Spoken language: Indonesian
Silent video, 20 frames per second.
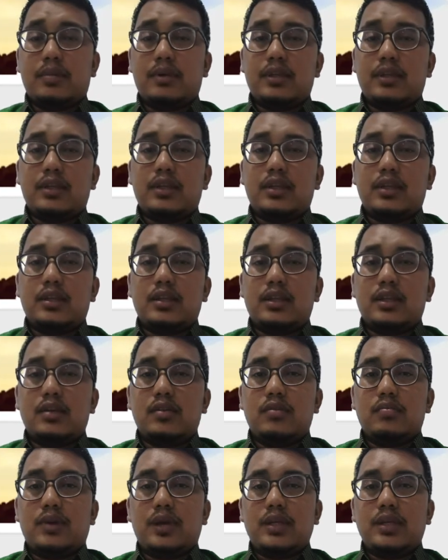Bapak tidak
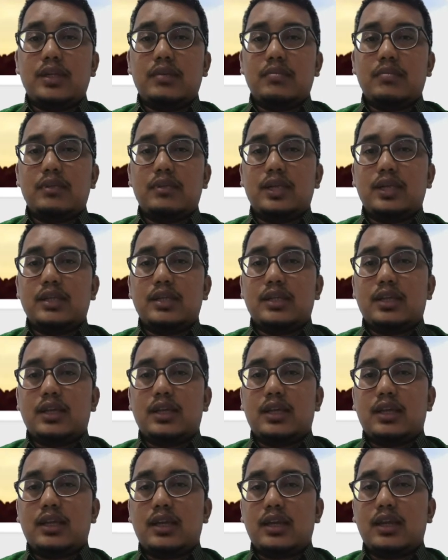terlalu panjang
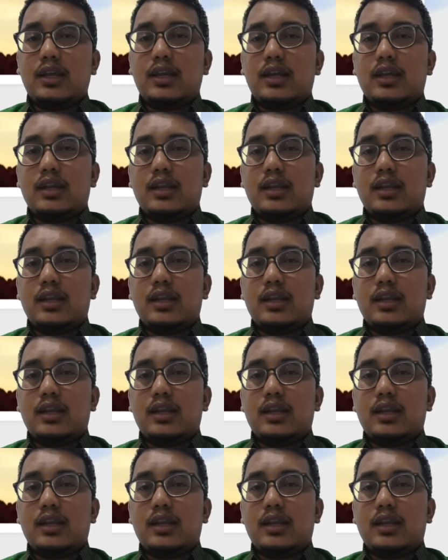menjelaskannya